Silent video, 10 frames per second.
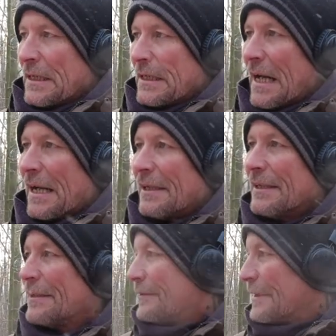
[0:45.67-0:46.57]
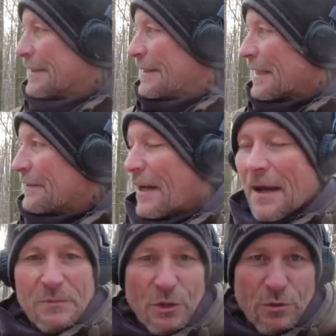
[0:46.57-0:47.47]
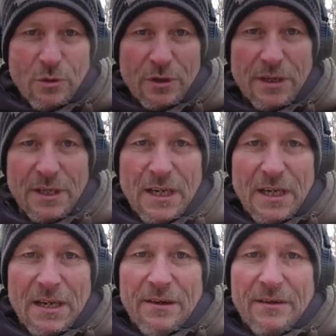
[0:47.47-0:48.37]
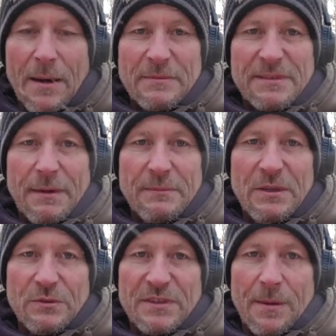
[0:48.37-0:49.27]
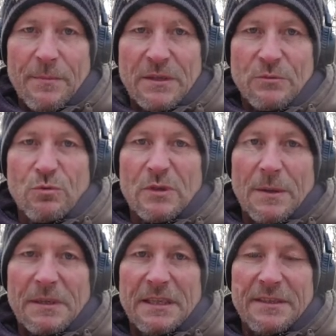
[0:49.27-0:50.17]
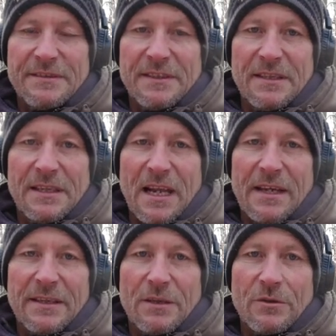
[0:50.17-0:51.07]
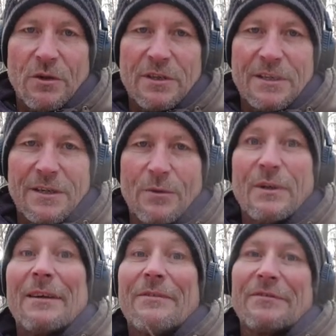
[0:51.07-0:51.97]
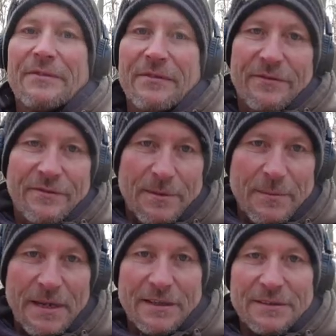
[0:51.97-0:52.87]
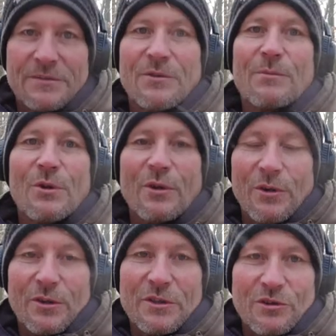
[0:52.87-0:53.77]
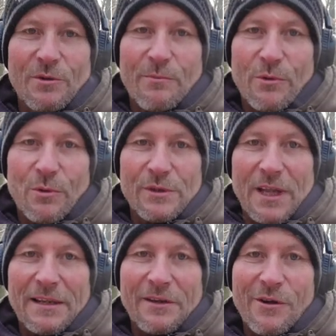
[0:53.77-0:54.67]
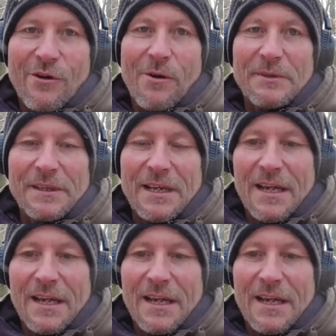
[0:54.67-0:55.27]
Ja, wie gesagt, wir haben noch Glück. Wir haben zwar Minustemperaturen, aber die sind leider noch, oder vielmehr zum Glück noch nicht im Boden angekommen.